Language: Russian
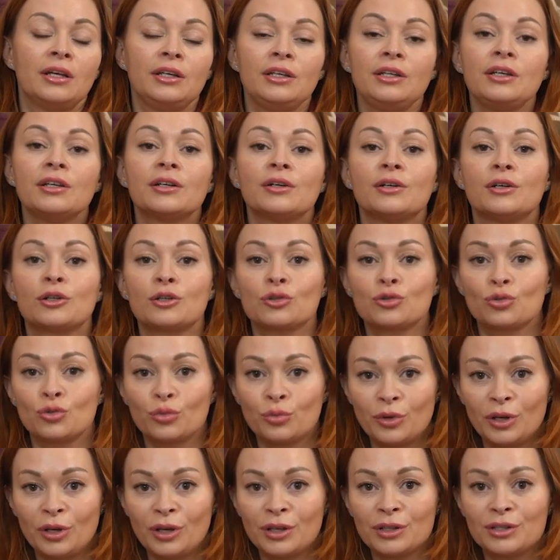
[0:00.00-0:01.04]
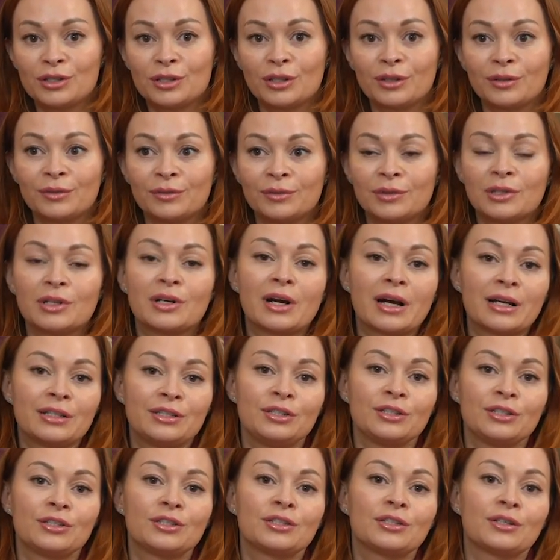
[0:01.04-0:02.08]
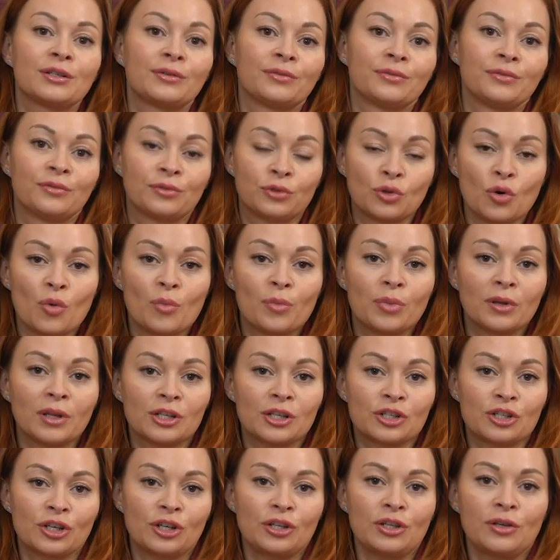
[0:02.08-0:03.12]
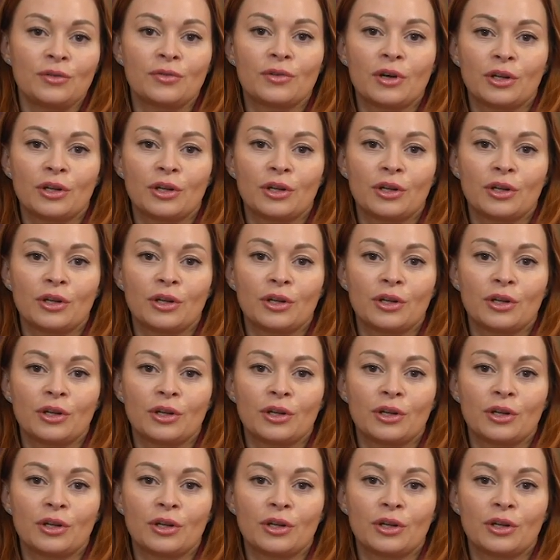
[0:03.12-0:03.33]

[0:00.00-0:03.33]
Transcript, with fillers: и, разумеется, находиться в том положении,